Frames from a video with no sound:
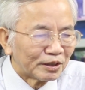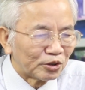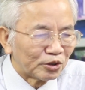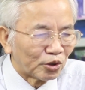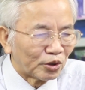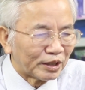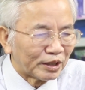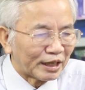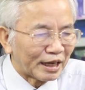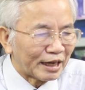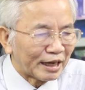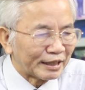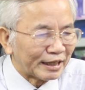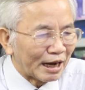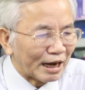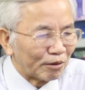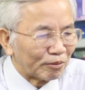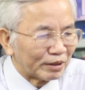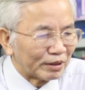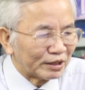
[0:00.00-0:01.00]
rồi là
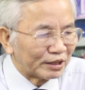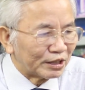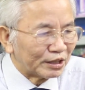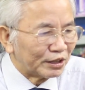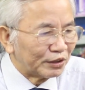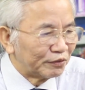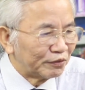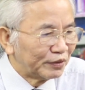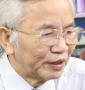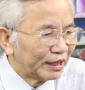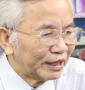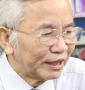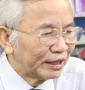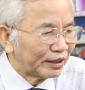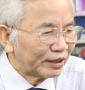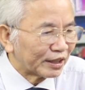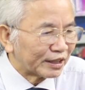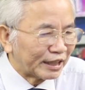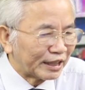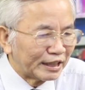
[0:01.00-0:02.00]
nào là tử vi
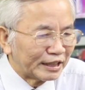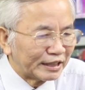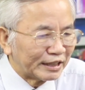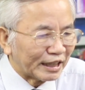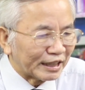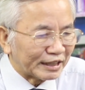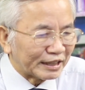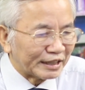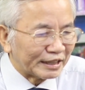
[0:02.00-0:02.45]
thì kinh dịch